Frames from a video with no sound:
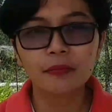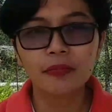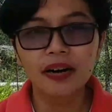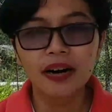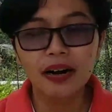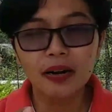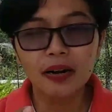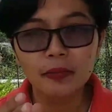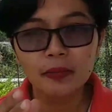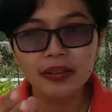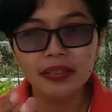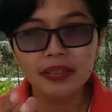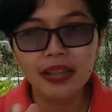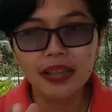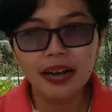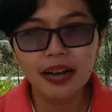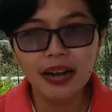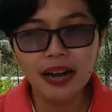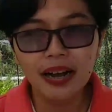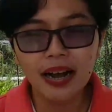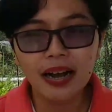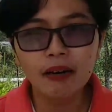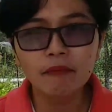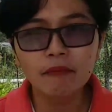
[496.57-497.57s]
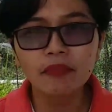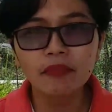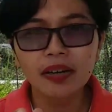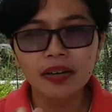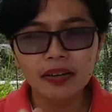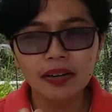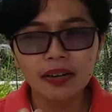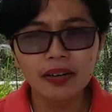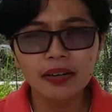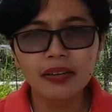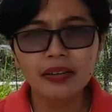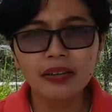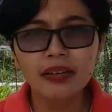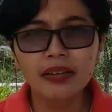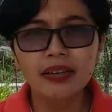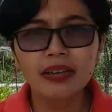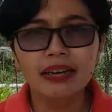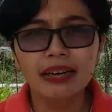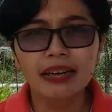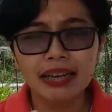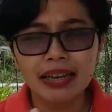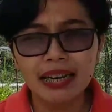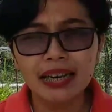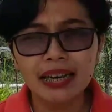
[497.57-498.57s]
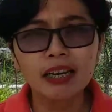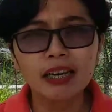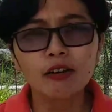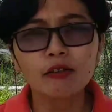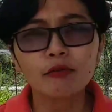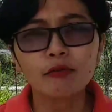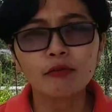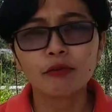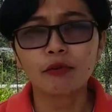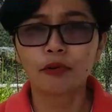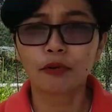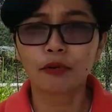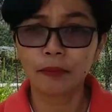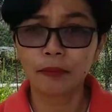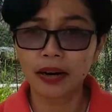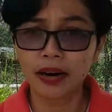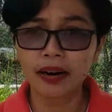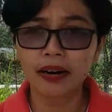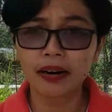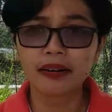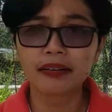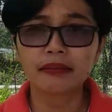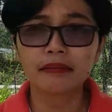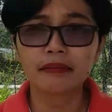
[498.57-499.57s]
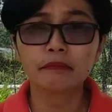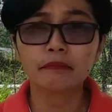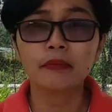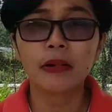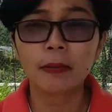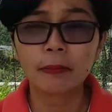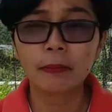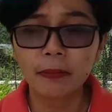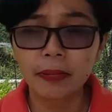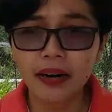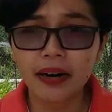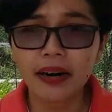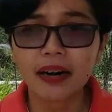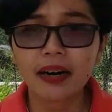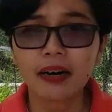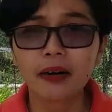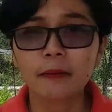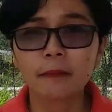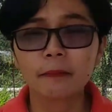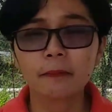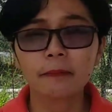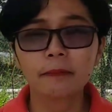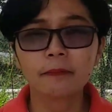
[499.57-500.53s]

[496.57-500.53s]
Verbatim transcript: Muhammadlah kamu nandangi diri du opa bapa